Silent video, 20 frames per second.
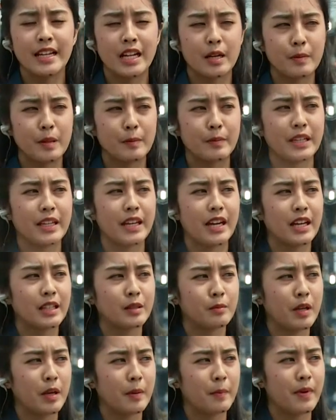kami melihat
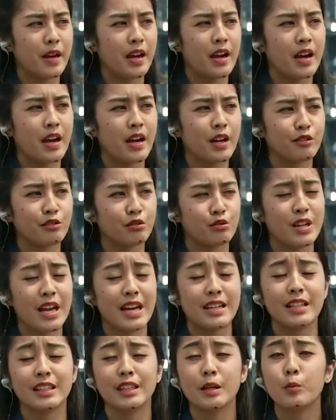memang uh,
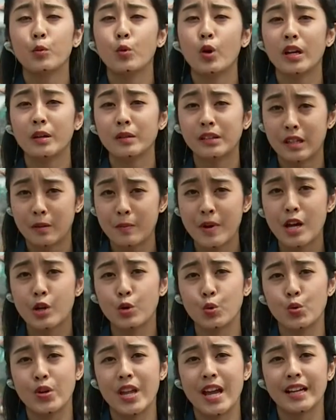sudah ada temuan
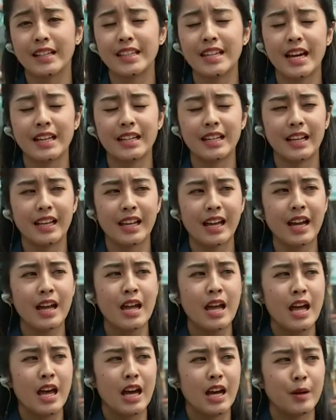terbaru yakni adalah
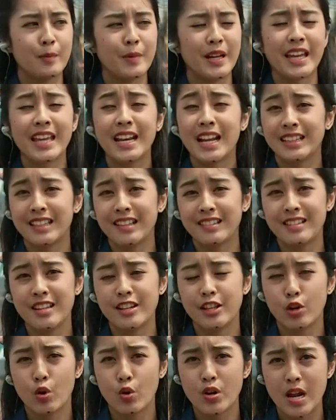uh, bagian atas
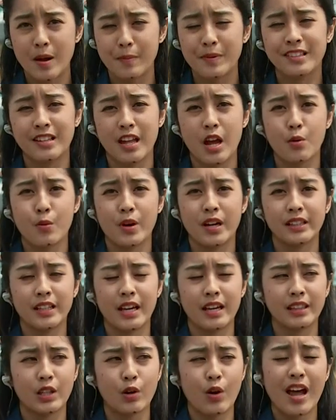dari roda pesawat
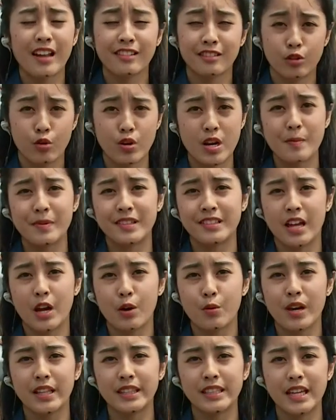atau as roda
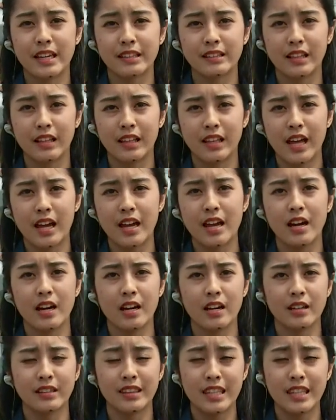pesawat yang telah uh,